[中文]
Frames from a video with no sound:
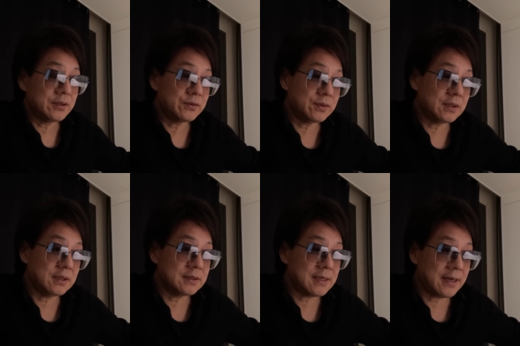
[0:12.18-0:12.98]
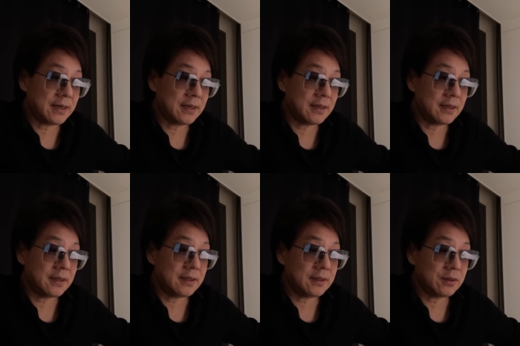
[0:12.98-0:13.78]
说这个
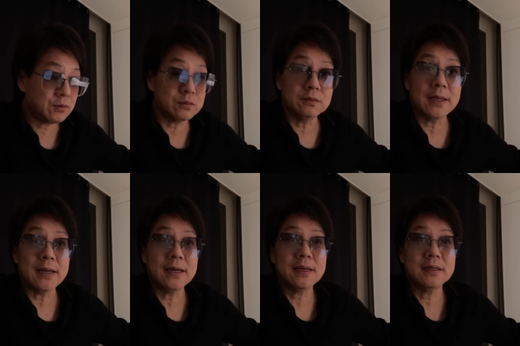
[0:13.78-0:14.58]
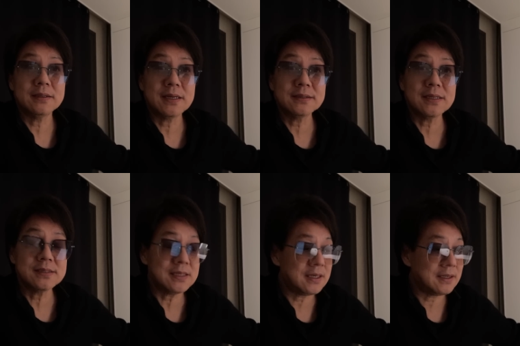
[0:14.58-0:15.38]
在湖南张家
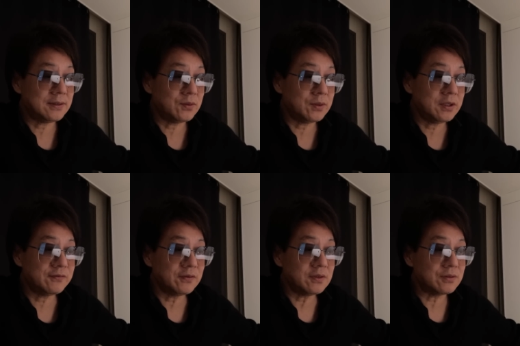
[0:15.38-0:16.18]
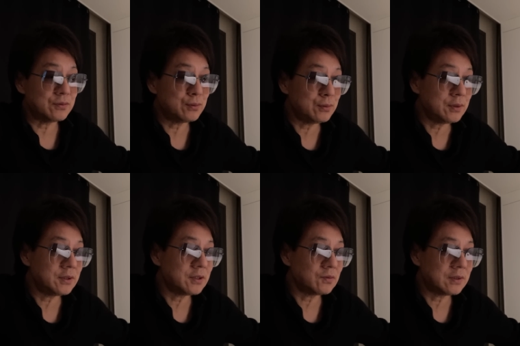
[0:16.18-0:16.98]
界有一个风景区
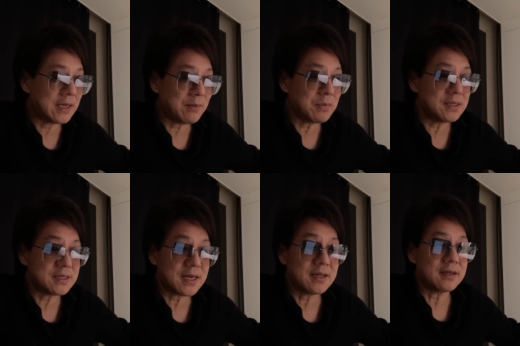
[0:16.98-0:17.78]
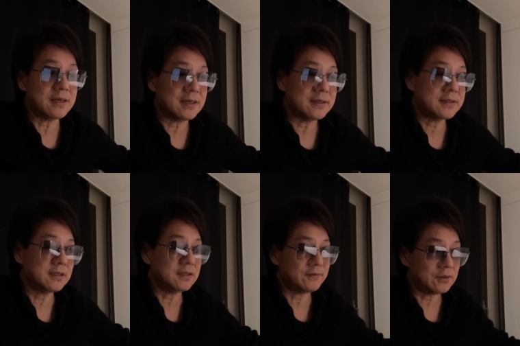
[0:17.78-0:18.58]
叫做天门山啊，这
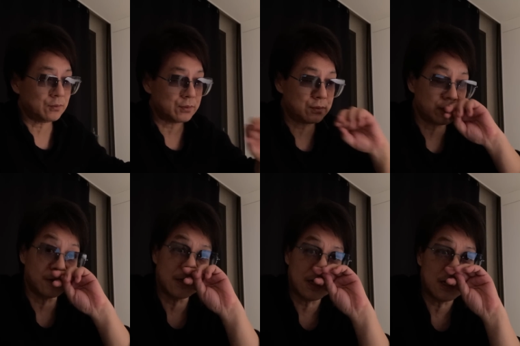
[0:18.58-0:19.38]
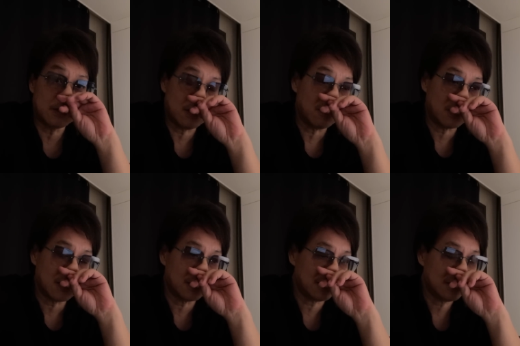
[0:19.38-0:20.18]
个地方呢我去过的啊，挺好
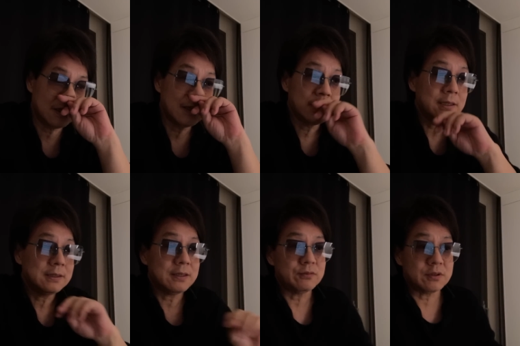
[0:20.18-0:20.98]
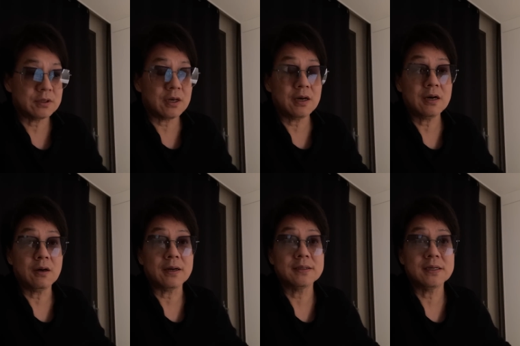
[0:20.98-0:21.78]
看的。它主要是
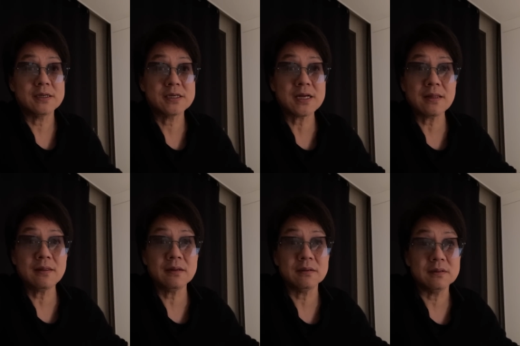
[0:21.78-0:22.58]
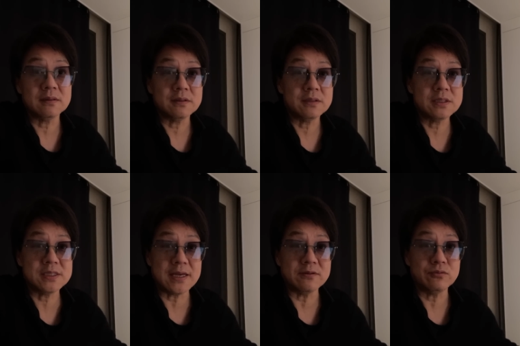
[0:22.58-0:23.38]
好看在山的
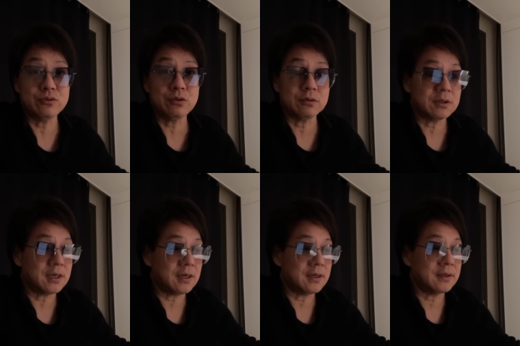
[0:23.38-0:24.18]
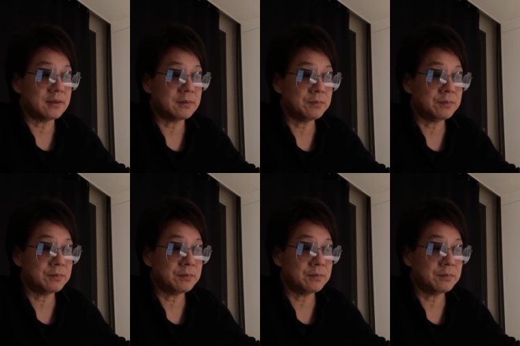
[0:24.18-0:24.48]
险峻啊。